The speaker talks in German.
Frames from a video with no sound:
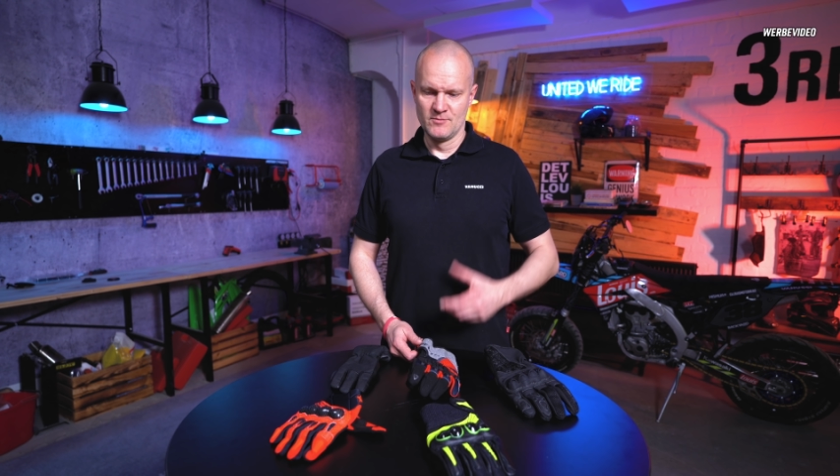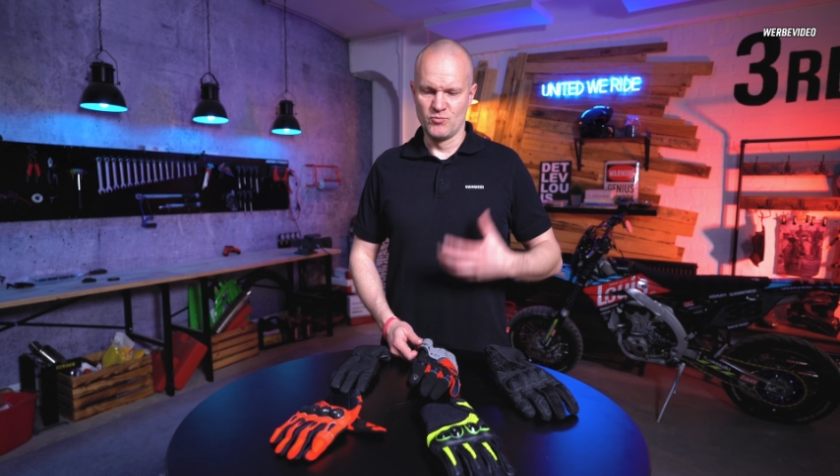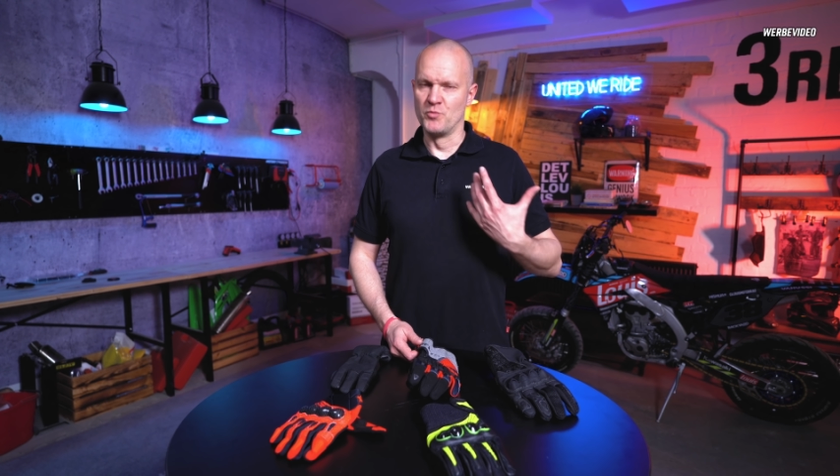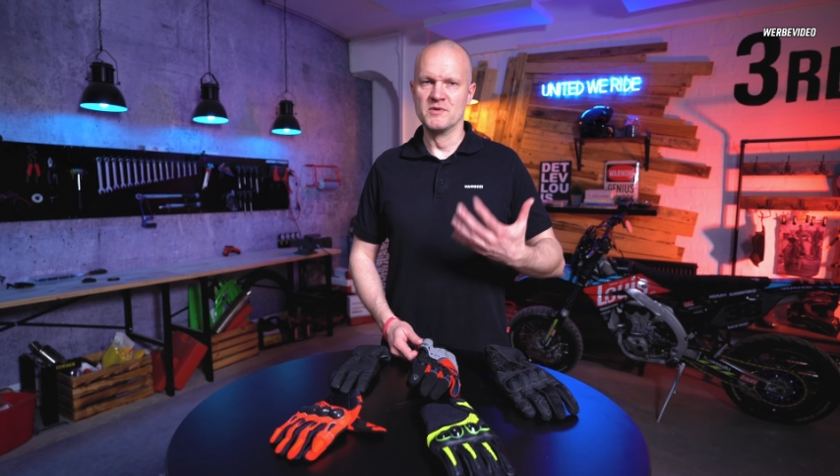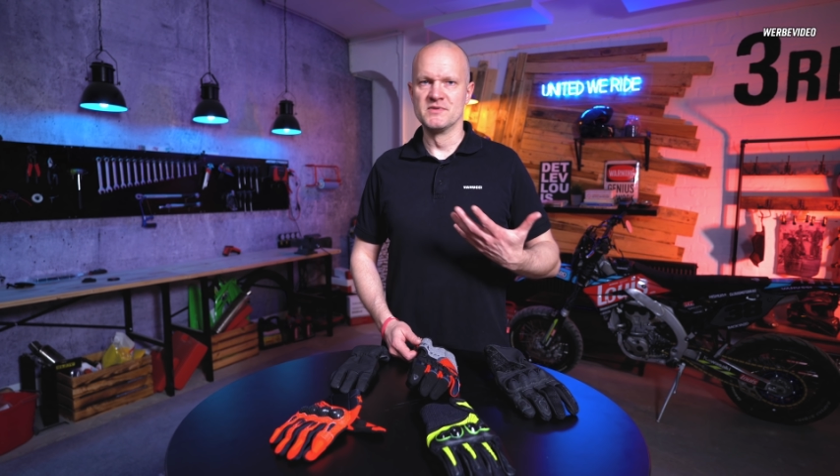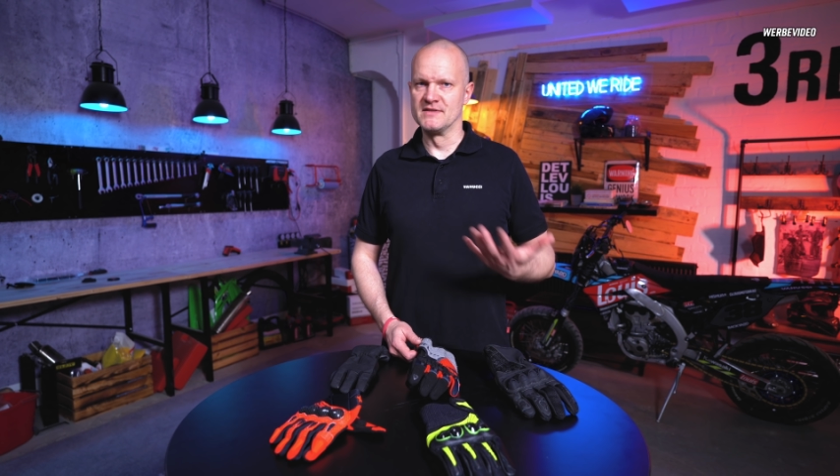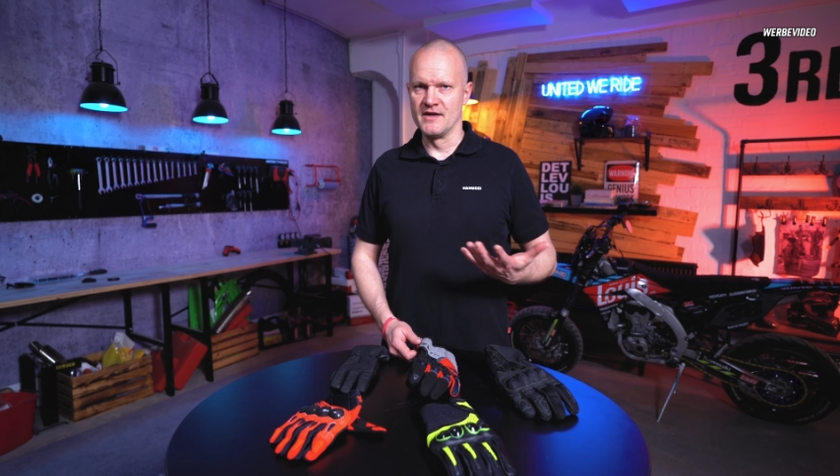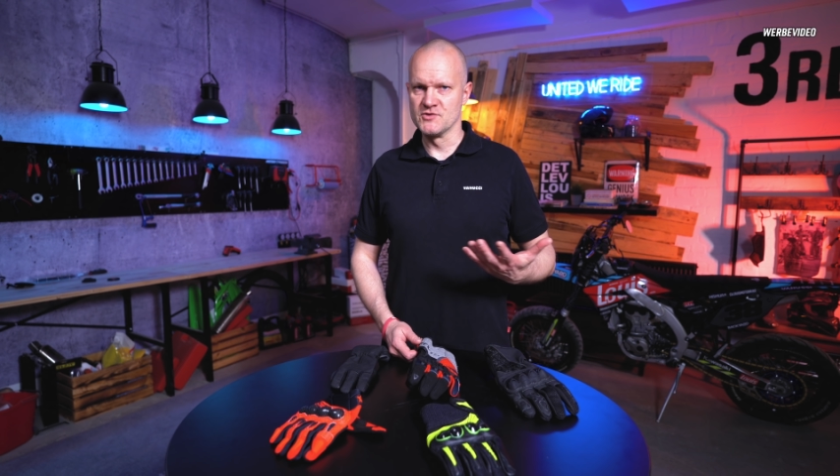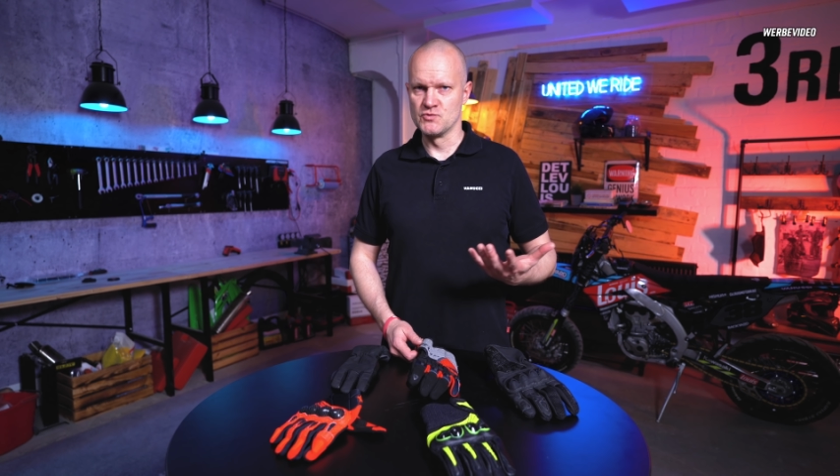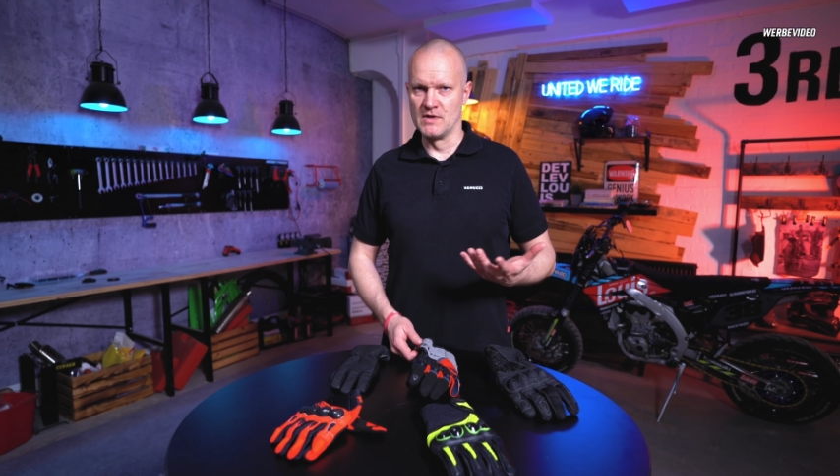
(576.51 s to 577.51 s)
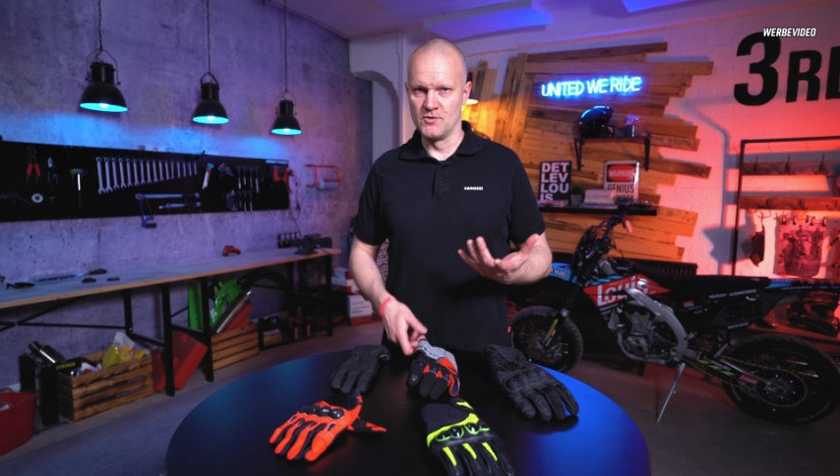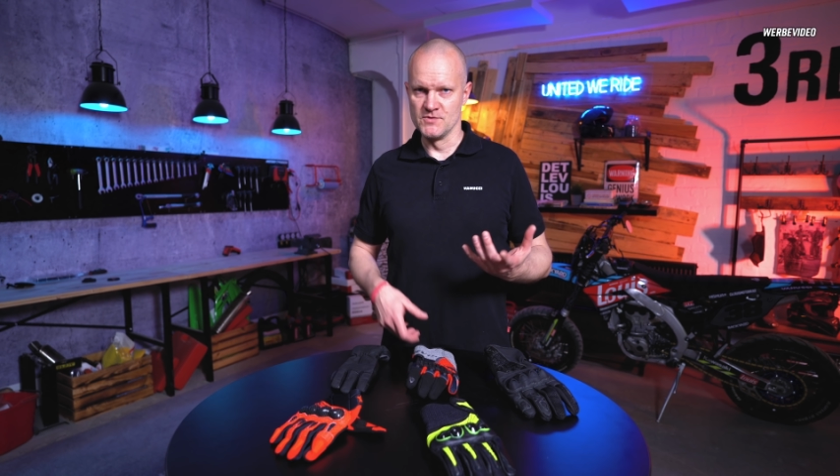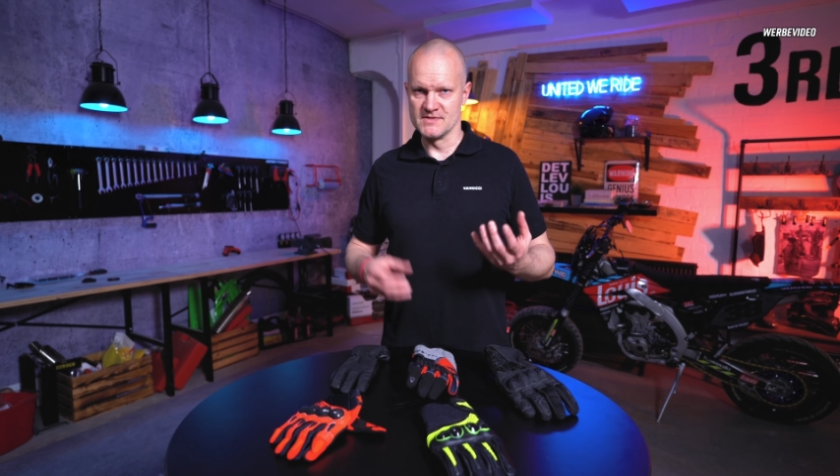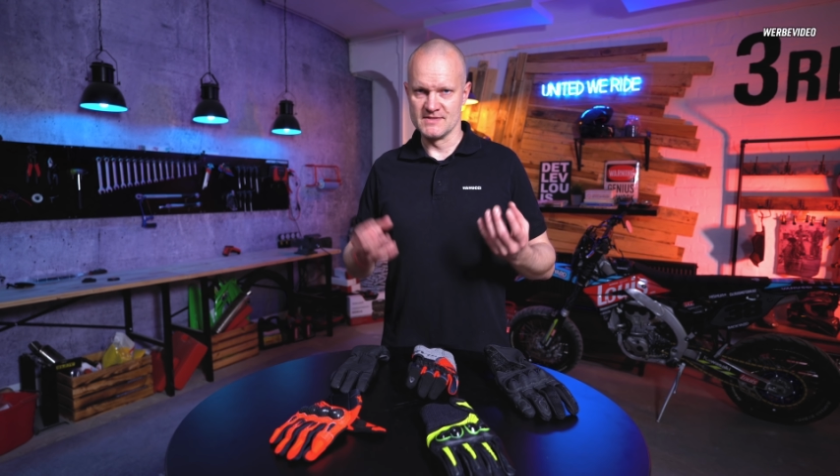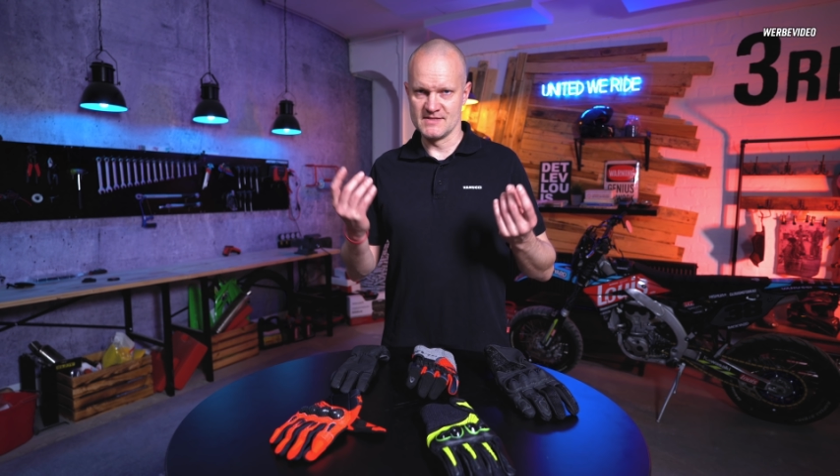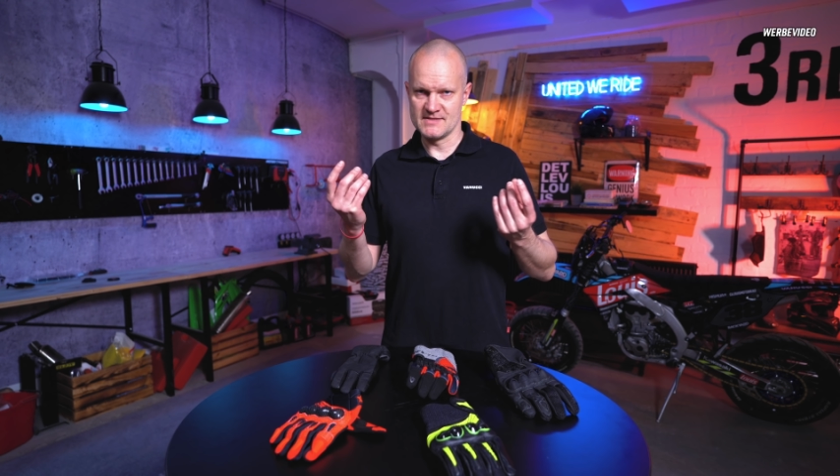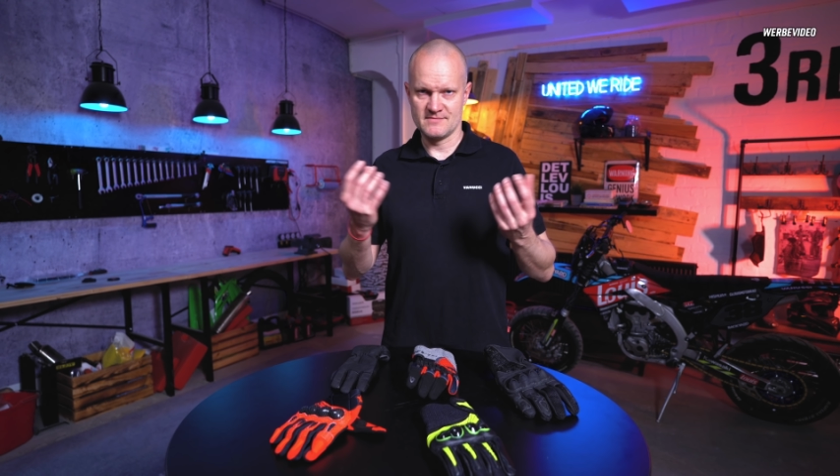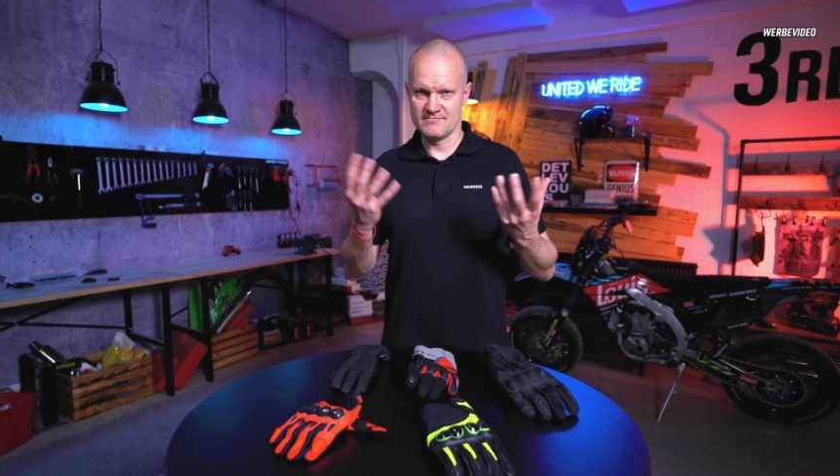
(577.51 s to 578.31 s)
probiert bitte Handschuhe aus. Das